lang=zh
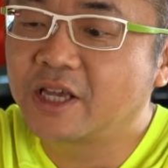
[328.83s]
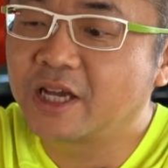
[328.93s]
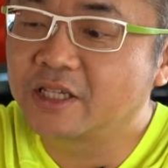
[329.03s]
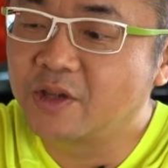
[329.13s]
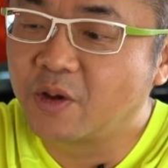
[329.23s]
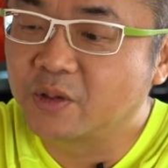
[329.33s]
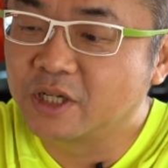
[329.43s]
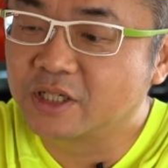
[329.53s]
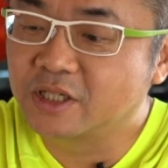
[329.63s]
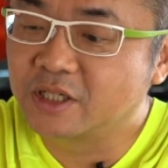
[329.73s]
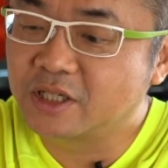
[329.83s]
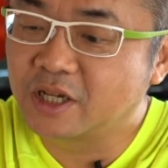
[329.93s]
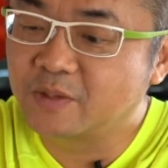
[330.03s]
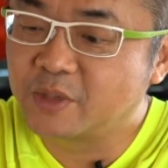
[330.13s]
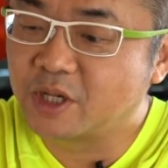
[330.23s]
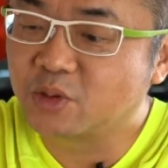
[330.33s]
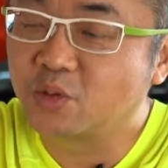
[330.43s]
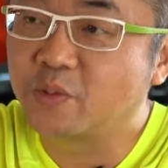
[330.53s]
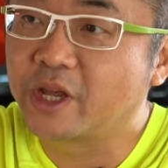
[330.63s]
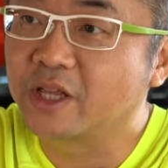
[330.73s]
一开始因为我这个是这个比较
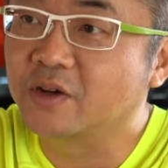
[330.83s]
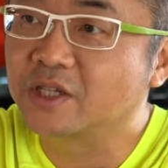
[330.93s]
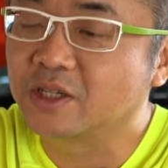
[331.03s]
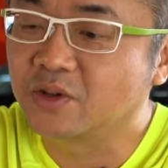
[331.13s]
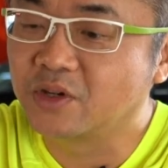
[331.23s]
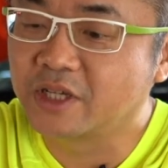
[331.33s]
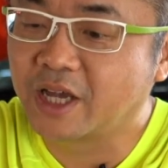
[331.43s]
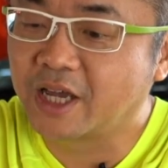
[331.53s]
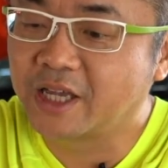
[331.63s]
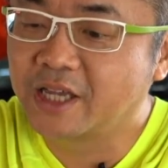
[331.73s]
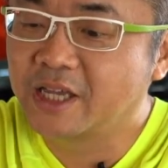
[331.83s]
粗面的，我想说应该